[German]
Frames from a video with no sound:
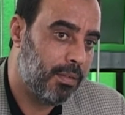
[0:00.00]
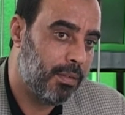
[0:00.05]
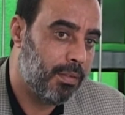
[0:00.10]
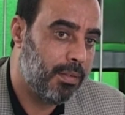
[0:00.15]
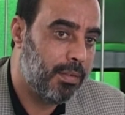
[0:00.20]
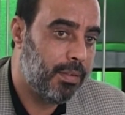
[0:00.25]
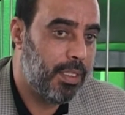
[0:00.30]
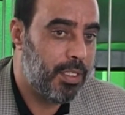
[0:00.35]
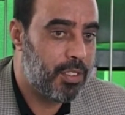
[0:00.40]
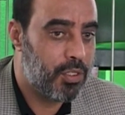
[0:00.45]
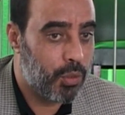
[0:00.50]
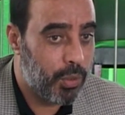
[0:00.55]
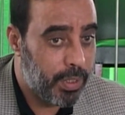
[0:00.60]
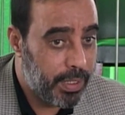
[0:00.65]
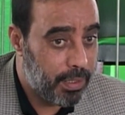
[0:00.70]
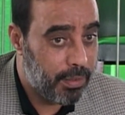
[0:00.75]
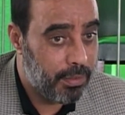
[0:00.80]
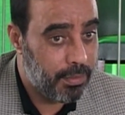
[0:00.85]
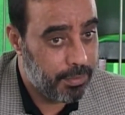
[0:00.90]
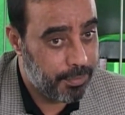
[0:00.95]
Die
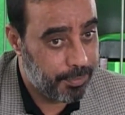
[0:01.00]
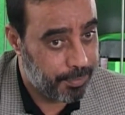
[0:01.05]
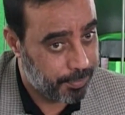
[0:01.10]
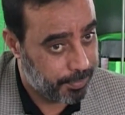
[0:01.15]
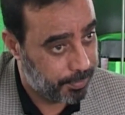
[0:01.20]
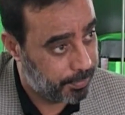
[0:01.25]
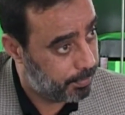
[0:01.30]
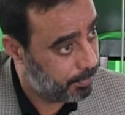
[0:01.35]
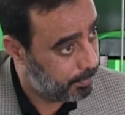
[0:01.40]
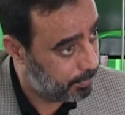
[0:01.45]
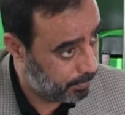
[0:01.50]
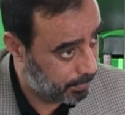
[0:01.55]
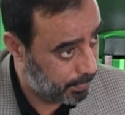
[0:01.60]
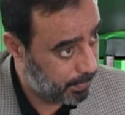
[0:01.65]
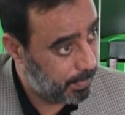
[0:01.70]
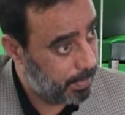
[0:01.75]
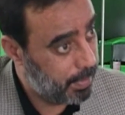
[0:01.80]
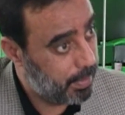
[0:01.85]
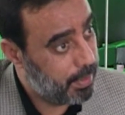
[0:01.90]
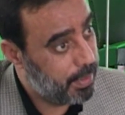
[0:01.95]
Sonne
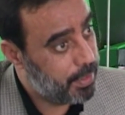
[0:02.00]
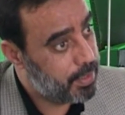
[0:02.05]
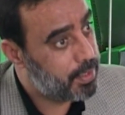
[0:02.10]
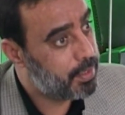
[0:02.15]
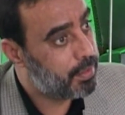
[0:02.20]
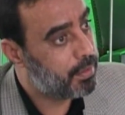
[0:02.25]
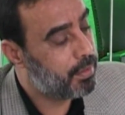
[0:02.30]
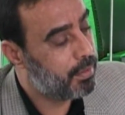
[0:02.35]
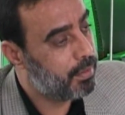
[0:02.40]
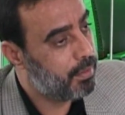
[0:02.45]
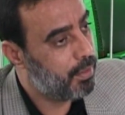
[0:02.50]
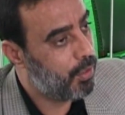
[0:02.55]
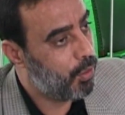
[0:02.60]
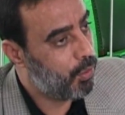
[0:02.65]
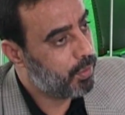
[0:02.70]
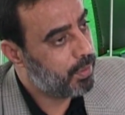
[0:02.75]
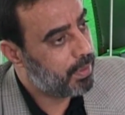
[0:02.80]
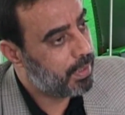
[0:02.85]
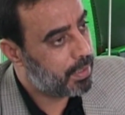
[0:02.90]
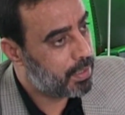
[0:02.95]
ist
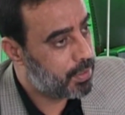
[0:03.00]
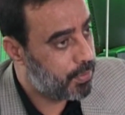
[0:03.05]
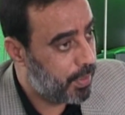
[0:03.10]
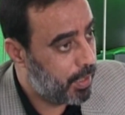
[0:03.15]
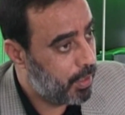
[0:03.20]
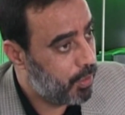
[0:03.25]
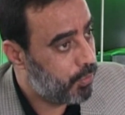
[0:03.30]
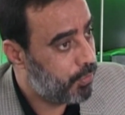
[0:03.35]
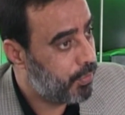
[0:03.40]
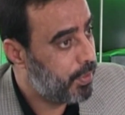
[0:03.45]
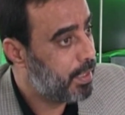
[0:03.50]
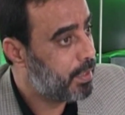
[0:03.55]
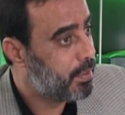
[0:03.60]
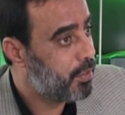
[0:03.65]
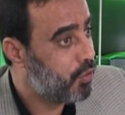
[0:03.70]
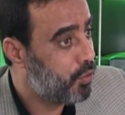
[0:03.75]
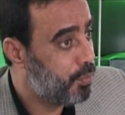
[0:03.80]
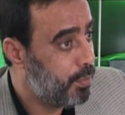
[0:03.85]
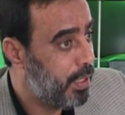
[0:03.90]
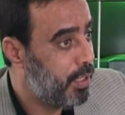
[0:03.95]

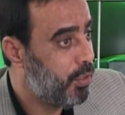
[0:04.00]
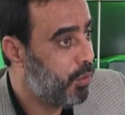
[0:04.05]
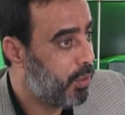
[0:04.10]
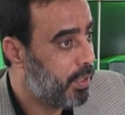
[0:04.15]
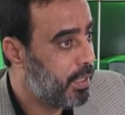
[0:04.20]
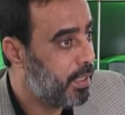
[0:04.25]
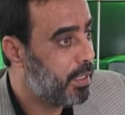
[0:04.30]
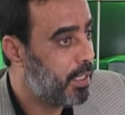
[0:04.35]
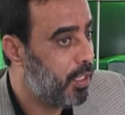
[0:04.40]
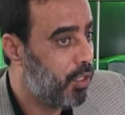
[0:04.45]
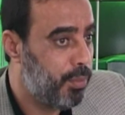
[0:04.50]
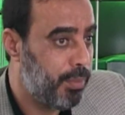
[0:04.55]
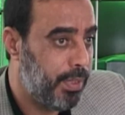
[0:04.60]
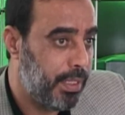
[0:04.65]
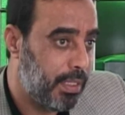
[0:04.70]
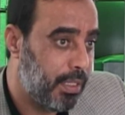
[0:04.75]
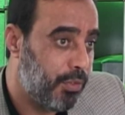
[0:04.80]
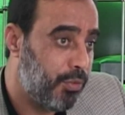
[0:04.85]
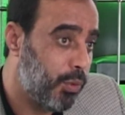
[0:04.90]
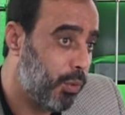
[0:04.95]
142 Millionen
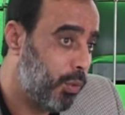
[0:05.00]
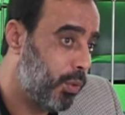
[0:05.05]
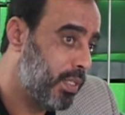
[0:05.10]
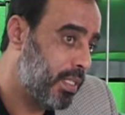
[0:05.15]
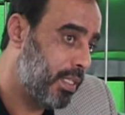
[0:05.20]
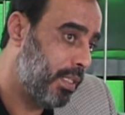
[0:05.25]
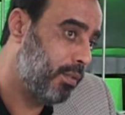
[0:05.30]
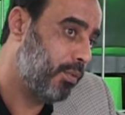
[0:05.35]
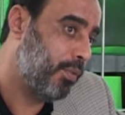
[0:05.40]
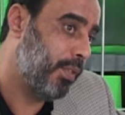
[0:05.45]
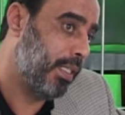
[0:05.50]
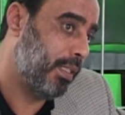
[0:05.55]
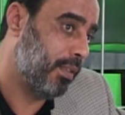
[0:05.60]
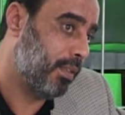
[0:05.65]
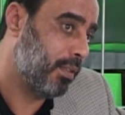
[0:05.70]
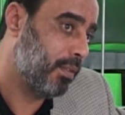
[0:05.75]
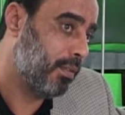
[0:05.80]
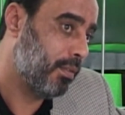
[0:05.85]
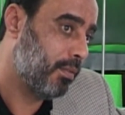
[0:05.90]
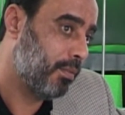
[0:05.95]
Kilometer von uns entfernt.